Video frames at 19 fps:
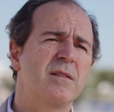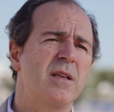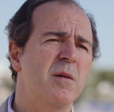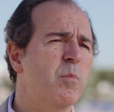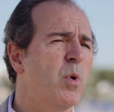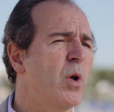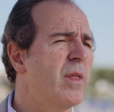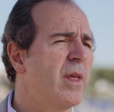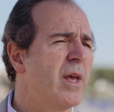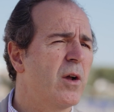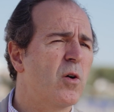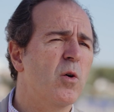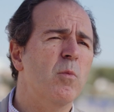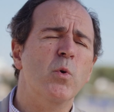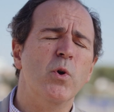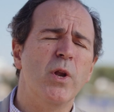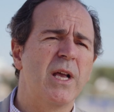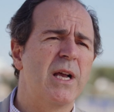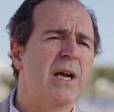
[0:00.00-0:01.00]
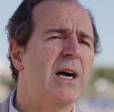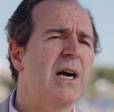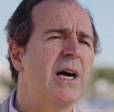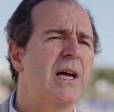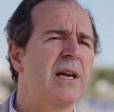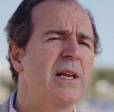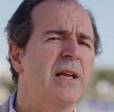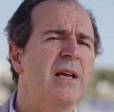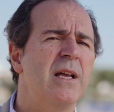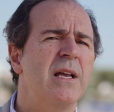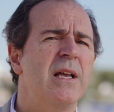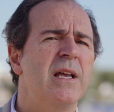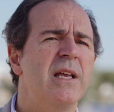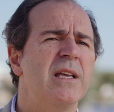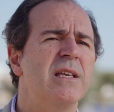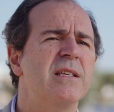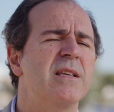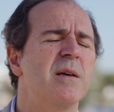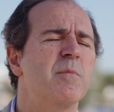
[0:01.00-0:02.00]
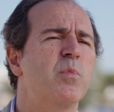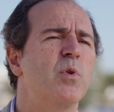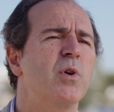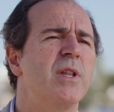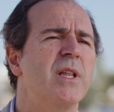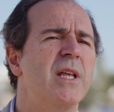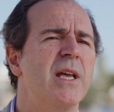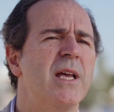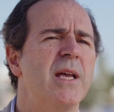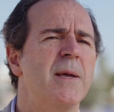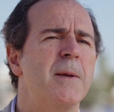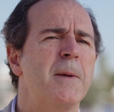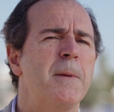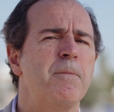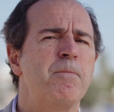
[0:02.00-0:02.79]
se puede comunicar y se puede